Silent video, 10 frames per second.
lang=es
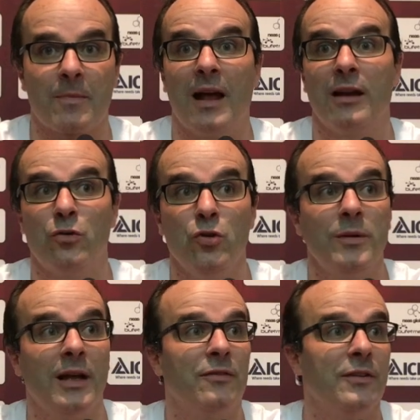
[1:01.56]
al club
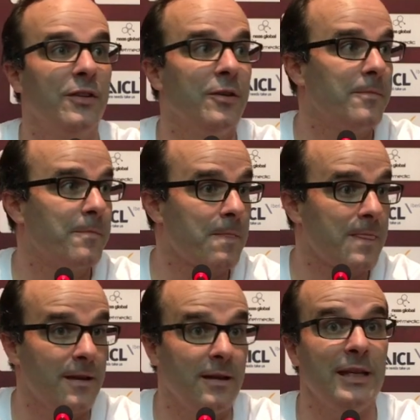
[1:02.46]
y a la afición
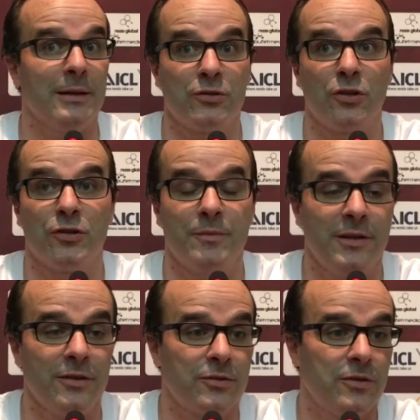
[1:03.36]
y a vosotros los
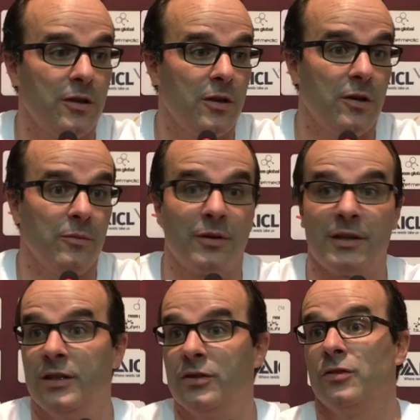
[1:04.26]
medios, porque
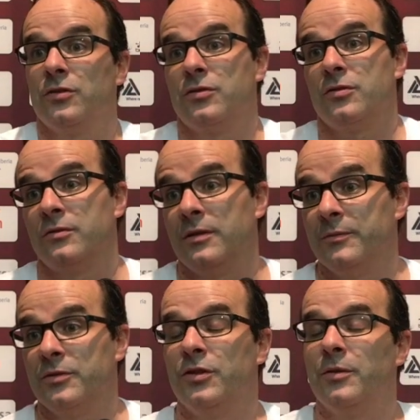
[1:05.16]
entre todos
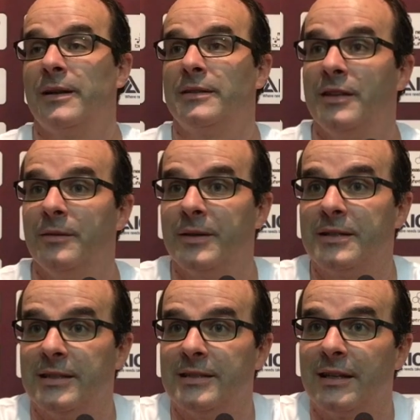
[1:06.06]
hemos sido partícipes
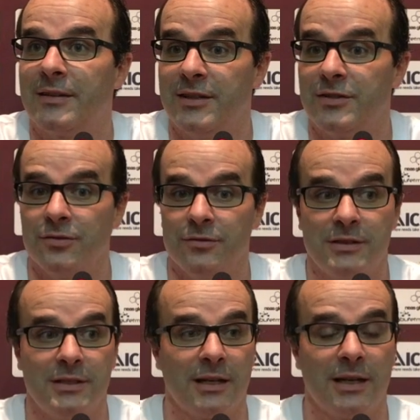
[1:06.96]
de este ascenso.
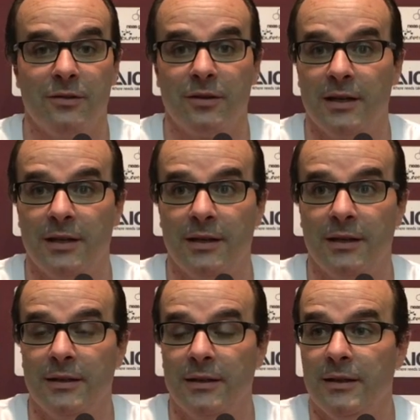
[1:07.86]
Está claro
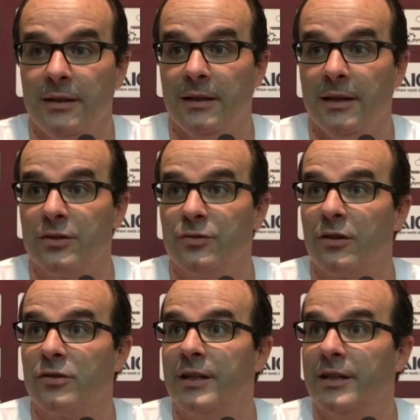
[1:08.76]
que es una
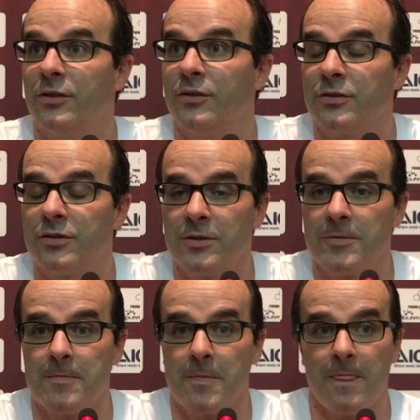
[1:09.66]
cosa de todos,
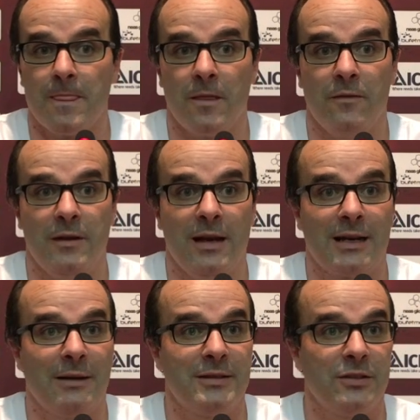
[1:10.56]
donde la
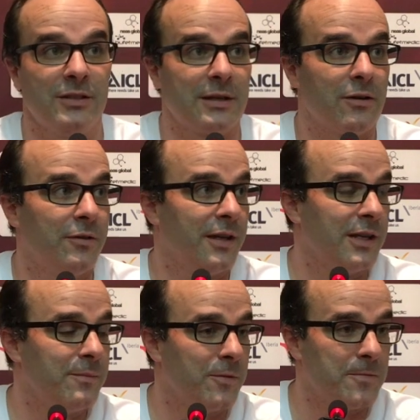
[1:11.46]
clave ha sido el trabajo en
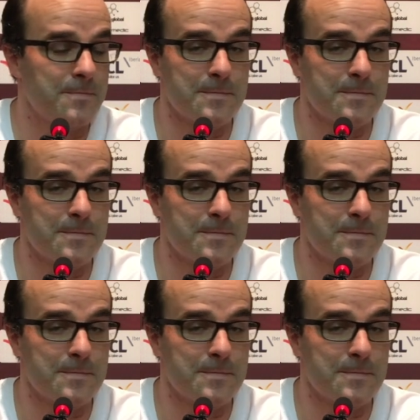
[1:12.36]
equipo,